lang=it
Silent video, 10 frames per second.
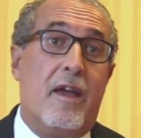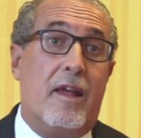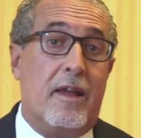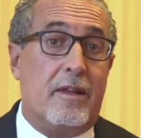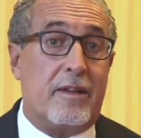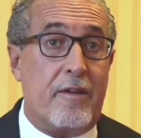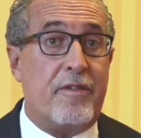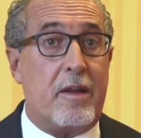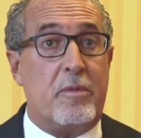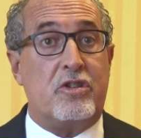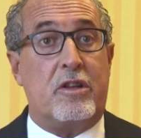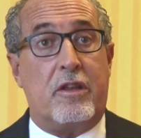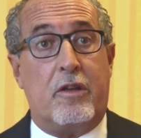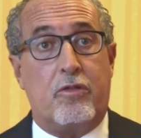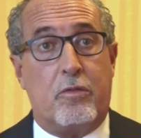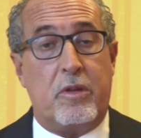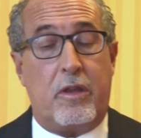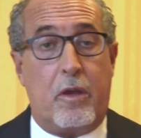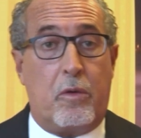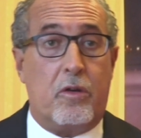eh, tra i farmaci antiriassorbitive esseri
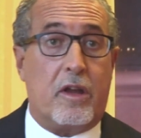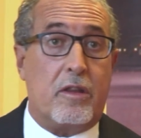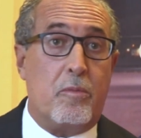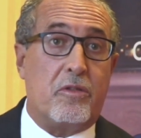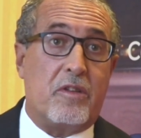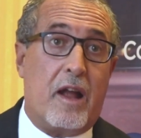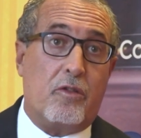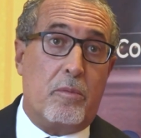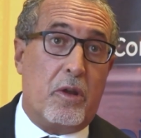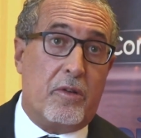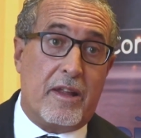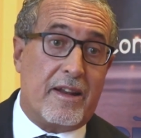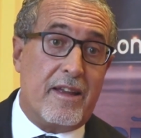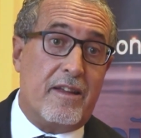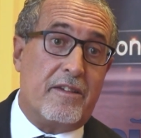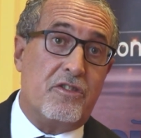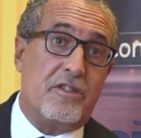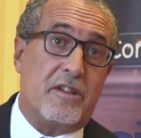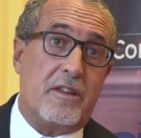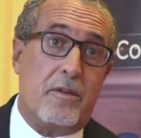assorbiti di quello che ha dimostrato, almeno nei trial
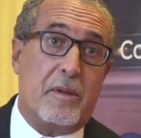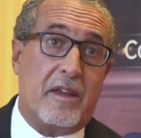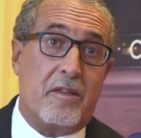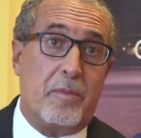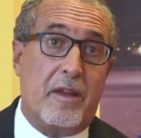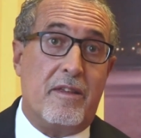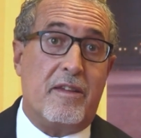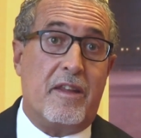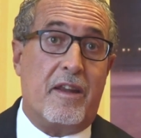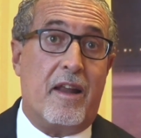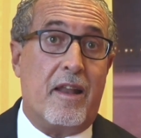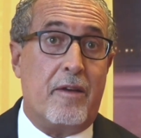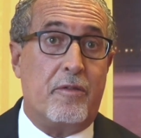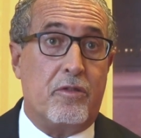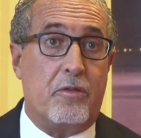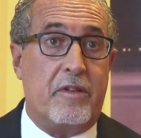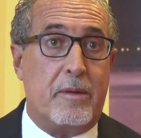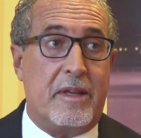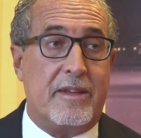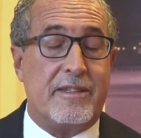registrativi, perché esperienze di real life sono
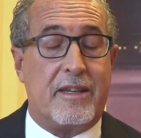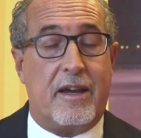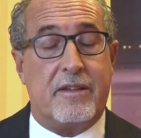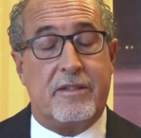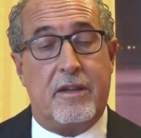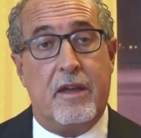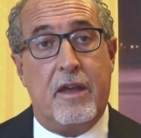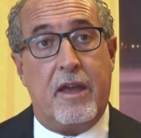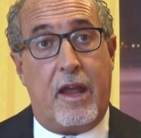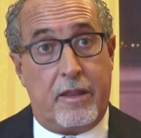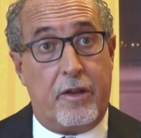veramente scarse, è il